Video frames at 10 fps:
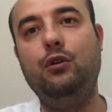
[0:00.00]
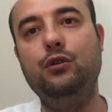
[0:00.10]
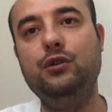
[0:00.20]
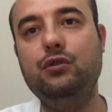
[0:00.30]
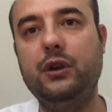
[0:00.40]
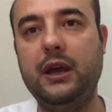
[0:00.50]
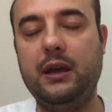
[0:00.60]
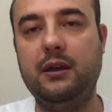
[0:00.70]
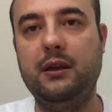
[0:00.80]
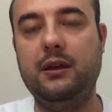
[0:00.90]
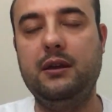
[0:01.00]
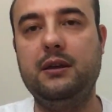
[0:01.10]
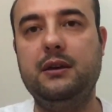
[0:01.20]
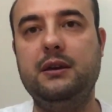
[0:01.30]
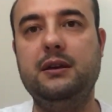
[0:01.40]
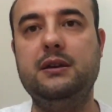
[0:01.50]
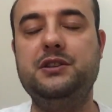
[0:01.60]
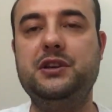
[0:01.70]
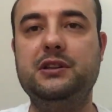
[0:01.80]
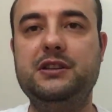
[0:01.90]
ona göre
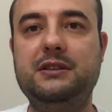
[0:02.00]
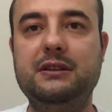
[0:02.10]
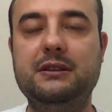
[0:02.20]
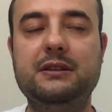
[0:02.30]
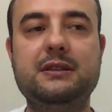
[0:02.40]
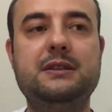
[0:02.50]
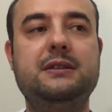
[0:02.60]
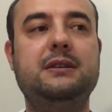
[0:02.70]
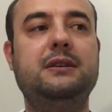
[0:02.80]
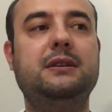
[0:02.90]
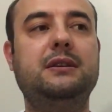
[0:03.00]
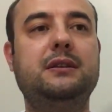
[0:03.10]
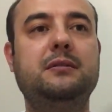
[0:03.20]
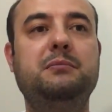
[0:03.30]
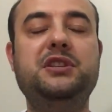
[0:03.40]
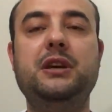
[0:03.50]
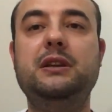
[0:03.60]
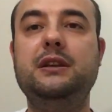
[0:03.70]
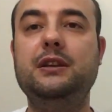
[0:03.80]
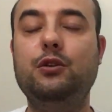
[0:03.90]
e, çalıştığınız, ee, bir
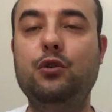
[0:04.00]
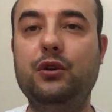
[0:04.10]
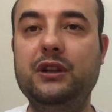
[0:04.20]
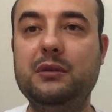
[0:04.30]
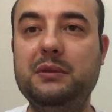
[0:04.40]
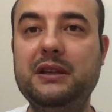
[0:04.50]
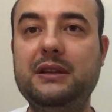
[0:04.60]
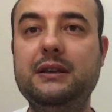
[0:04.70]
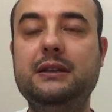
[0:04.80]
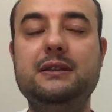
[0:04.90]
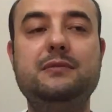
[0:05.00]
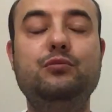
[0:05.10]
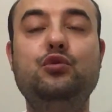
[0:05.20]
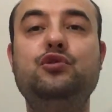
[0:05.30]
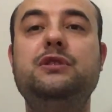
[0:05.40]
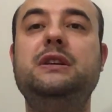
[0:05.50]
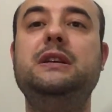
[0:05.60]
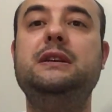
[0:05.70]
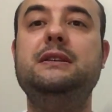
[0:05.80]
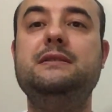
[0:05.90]
şeyleri öğrenebildiğiniz,
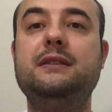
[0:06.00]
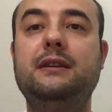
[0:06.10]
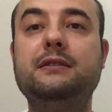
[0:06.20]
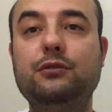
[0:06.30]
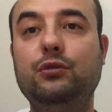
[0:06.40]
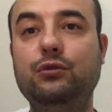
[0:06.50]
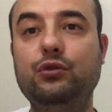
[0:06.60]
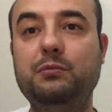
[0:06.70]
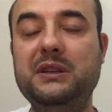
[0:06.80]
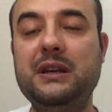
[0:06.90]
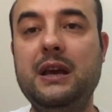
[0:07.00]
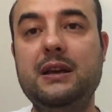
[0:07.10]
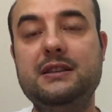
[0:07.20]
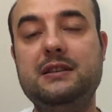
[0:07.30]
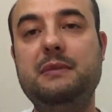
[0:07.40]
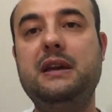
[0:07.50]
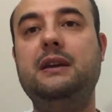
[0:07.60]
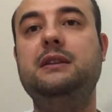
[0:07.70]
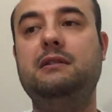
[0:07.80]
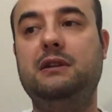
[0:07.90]
musikinin, sanatın olduğu bir
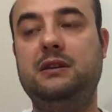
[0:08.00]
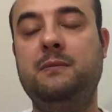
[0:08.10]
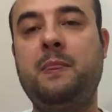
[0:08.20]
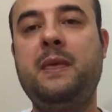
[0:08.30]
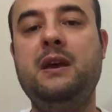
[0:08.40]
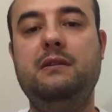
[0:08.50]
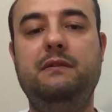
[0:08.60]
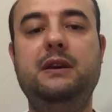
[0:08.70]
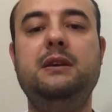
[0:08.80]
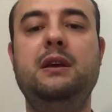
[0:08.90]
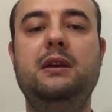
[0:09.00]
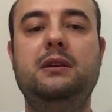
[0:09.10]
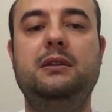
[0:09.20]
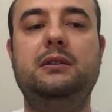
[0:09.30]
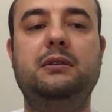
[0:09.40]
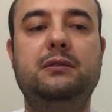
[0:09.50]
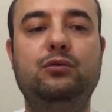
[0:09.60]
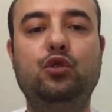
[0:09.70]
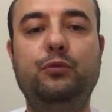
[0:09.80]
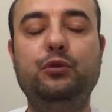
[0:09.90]
Simeranya var. Ve e,
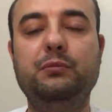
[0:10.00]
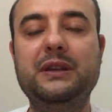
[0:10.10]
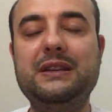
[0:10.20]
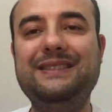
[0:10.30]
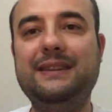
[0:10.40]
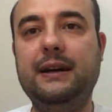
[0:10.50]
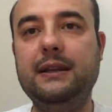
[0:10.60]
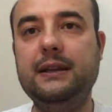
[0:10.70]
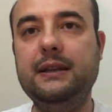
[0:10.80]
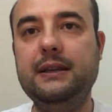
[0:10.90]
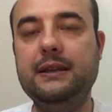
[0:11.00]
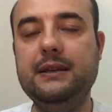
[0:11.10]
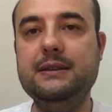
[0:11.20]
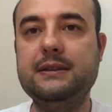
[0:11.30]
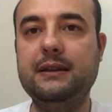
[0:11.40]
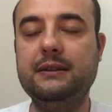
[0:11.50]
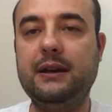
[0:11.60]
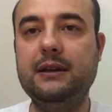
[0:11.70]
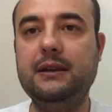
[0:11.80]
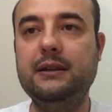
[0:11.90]
toplumdaki tahlil, insan
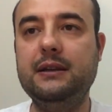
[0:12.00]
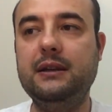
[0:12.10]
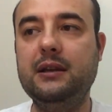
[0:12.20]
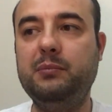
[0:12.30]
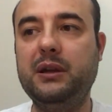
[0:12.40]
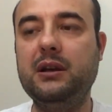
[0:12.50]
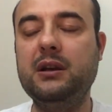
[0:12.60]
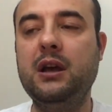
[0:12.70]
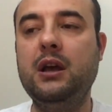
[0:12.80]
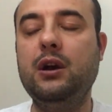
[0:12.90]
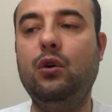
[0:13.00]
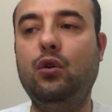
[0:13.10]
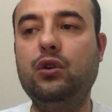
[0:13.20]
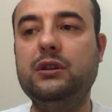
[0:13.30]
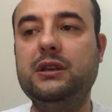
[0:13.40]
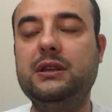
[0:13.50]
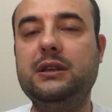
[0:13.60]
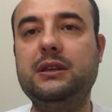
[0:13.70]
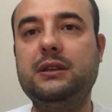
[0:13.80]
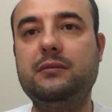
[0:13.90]
tahlillerini yaparak orada
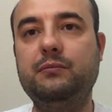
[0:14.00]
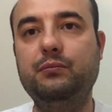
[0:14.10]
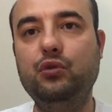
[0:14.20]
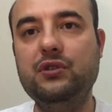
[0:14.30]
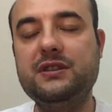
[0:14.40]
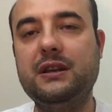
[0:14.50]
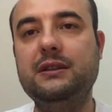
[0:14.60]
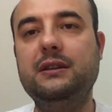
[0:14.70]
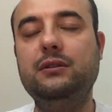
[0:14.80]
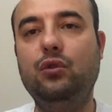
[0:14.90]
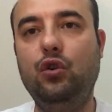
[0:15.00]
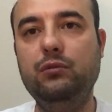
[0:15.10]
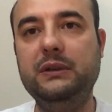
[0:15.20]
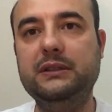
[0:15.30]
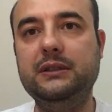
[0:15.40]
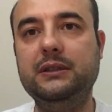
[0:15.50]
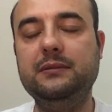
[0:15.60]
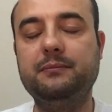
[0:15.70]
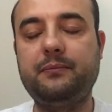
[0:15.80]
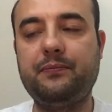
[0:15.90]
bu insanların olmadığını,